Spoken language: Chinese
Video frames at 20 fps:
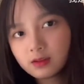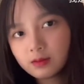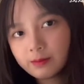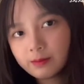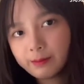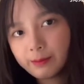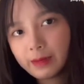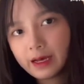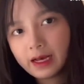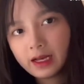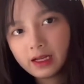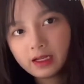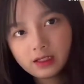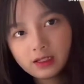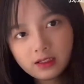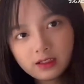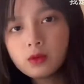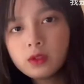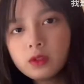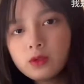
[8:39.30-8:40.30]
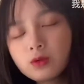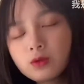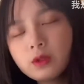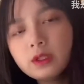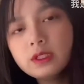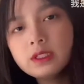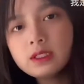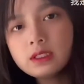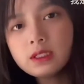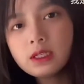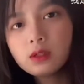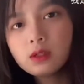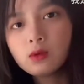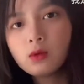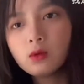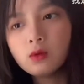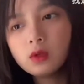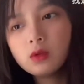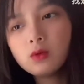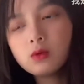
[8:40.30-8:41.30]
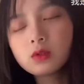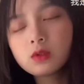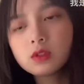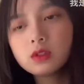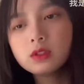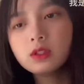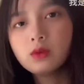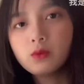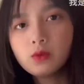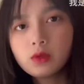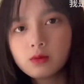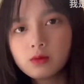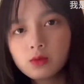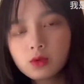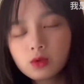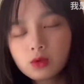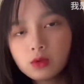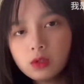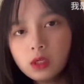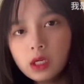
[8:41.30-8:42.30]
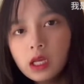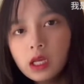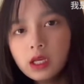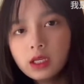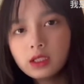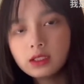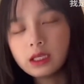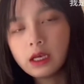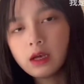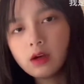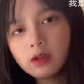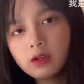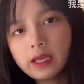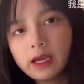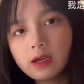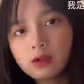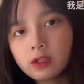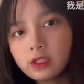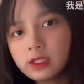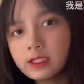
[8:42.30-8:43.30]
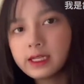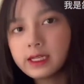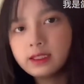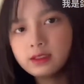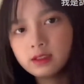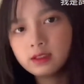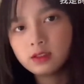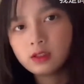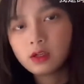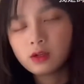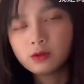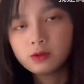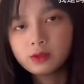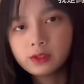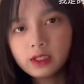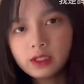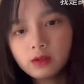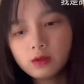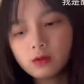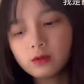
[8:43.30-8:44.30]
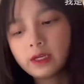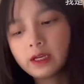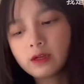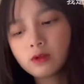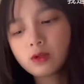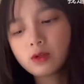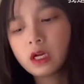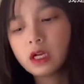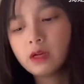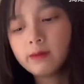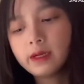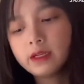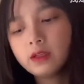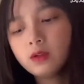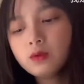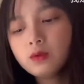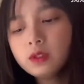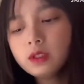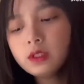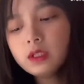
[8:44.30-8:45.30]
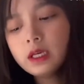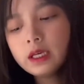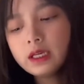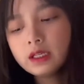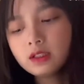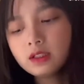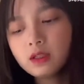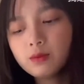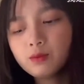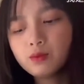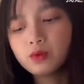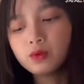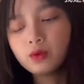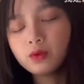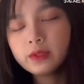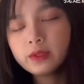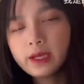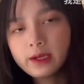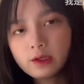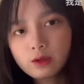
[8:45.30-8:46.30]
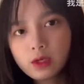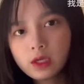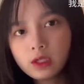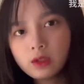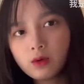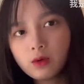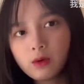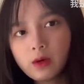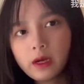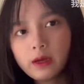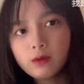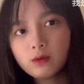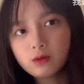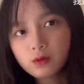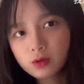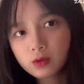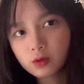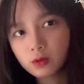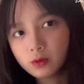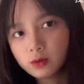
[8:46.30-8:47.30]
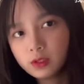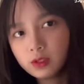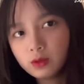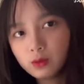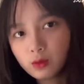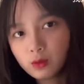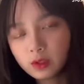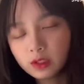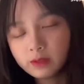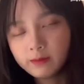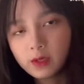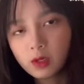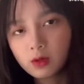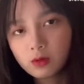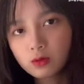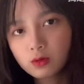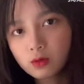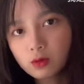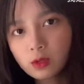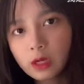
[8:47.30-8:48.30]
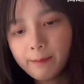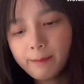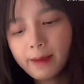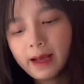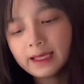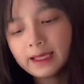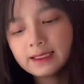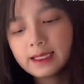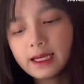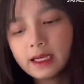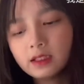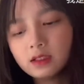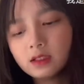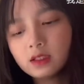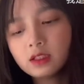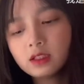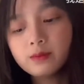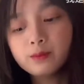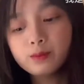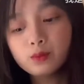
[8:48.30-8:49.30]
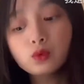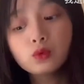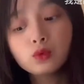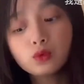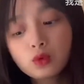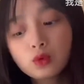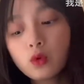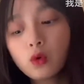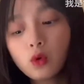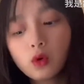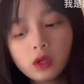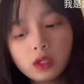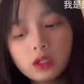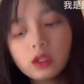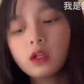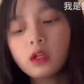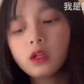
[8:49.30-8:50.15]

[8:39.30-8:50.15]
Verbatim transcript: 八，所以现在懂了我之前为什么说想要牙刷的干净要用电动牙刷了吧？因为像普通牙刷的话，用手顶多一秒钟刷八下已经很不错了。